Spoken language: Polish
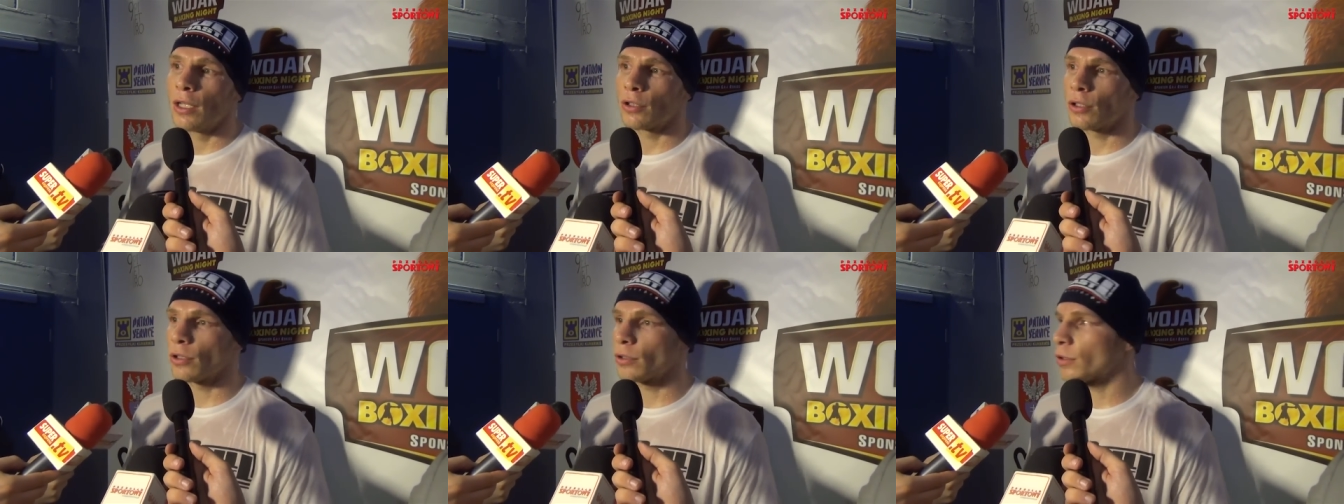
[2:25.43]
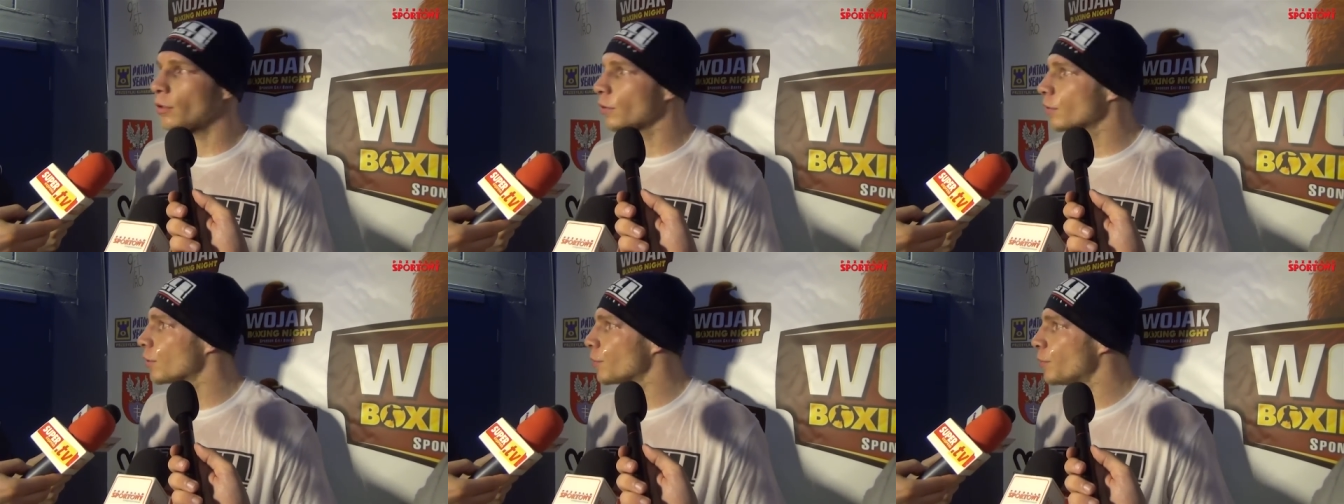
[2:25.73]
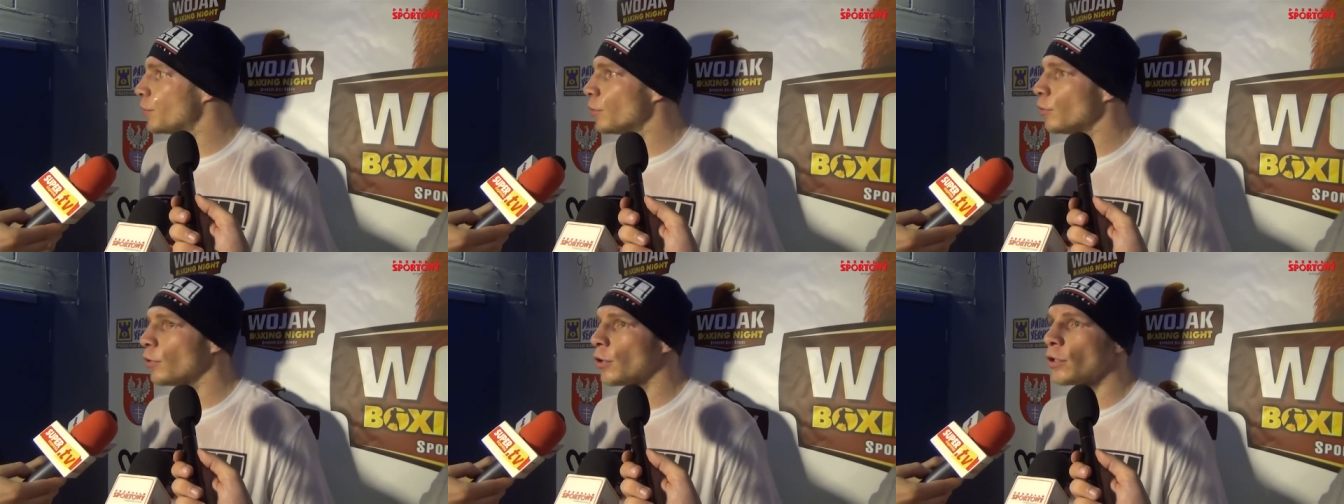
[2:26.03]
to, to, to
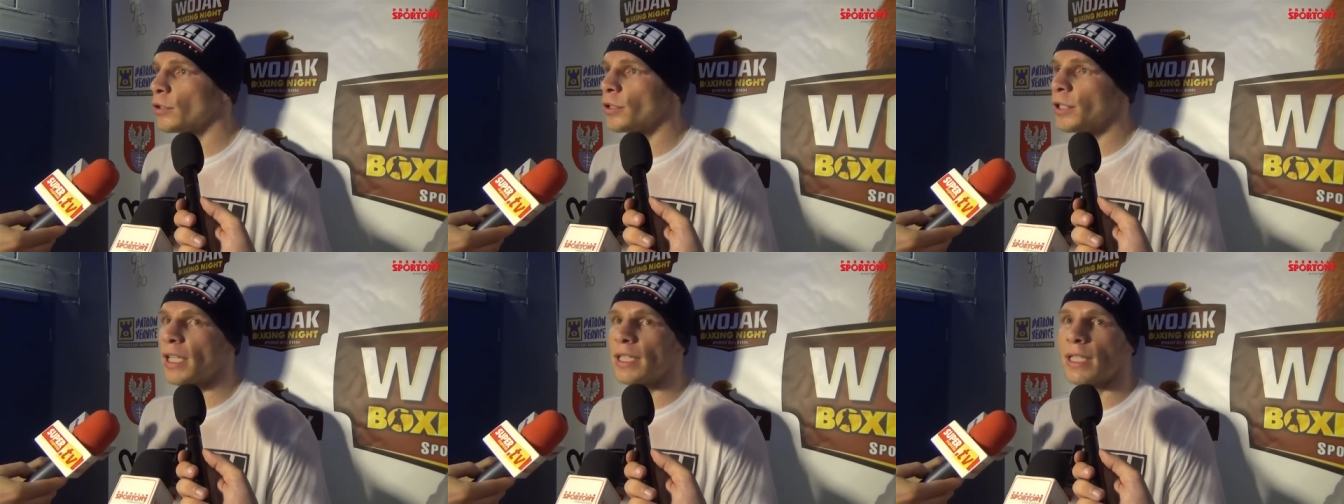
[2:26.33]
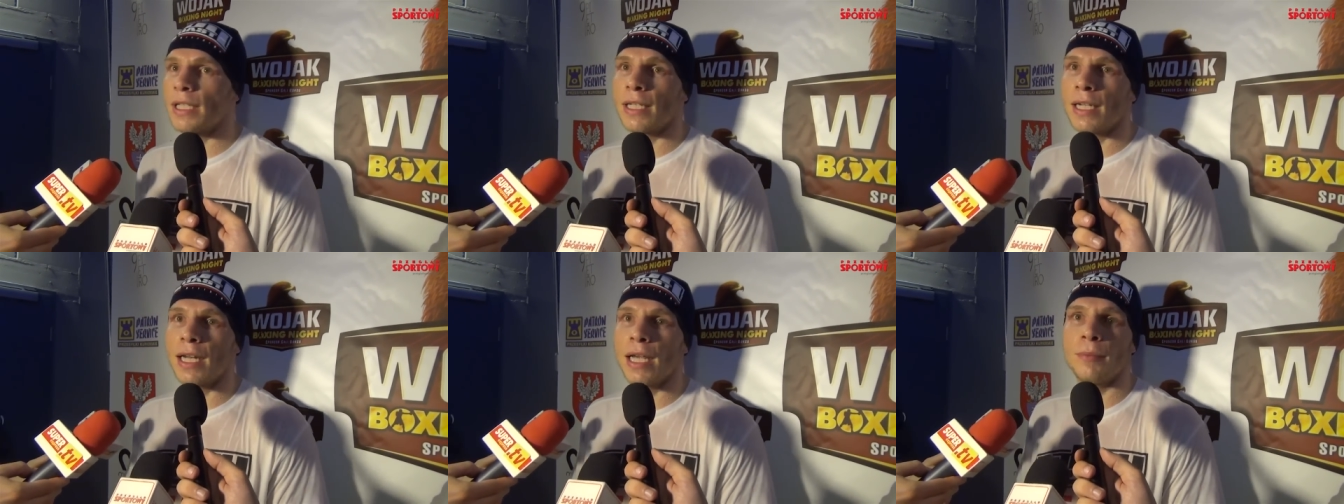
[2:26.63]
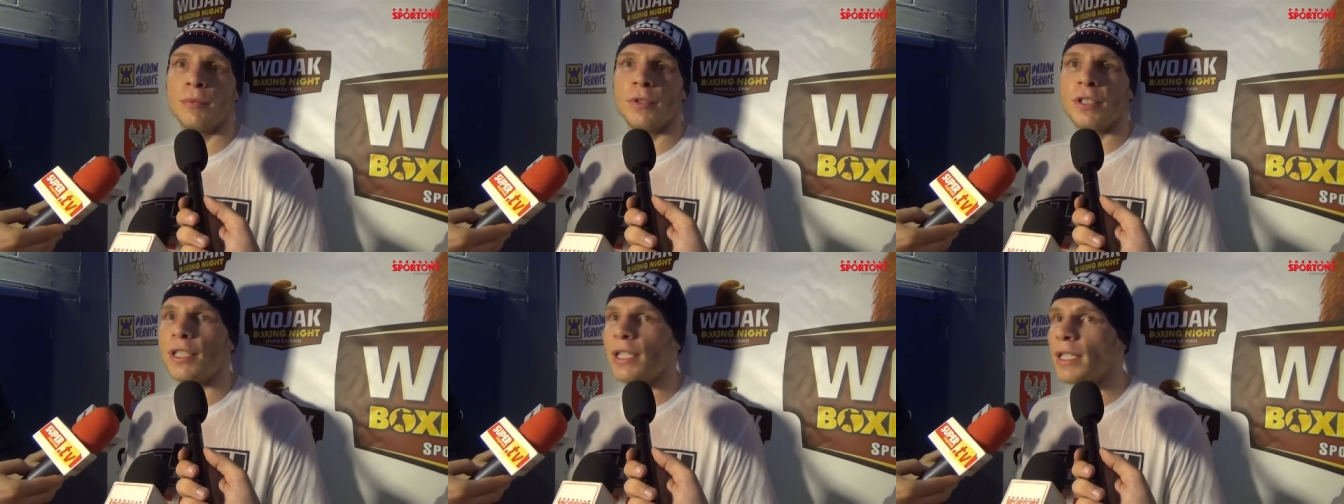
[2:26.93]
było jeden
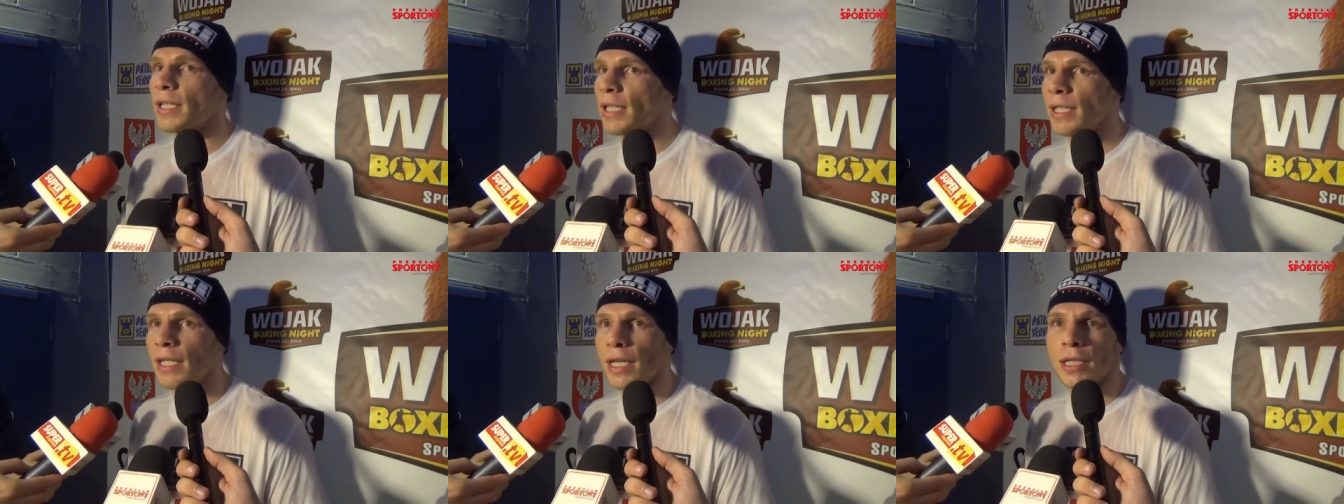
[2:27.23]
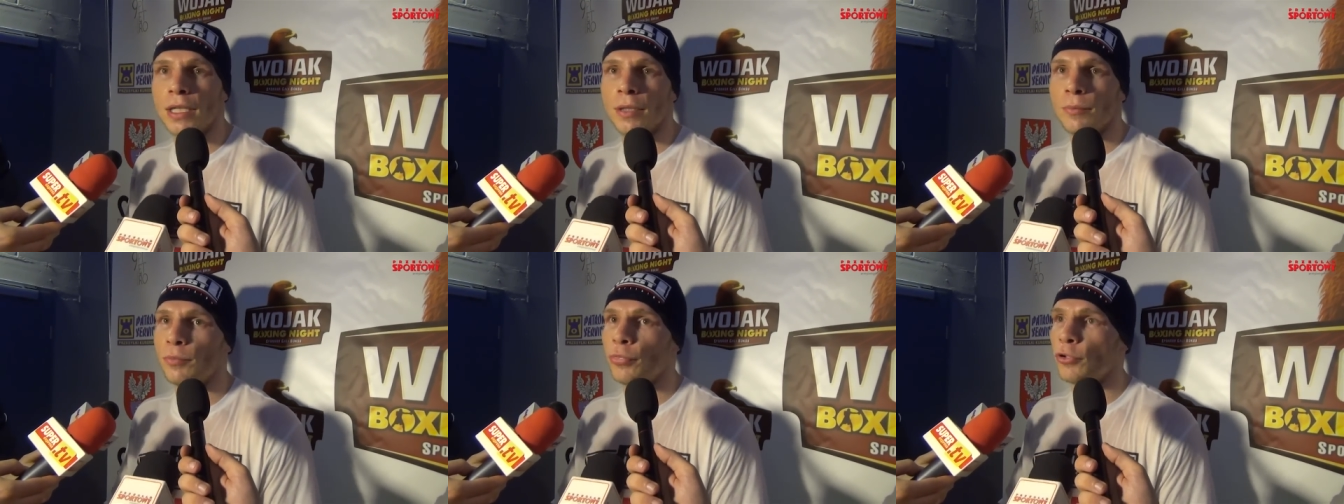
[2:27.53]
remis, jeden jednym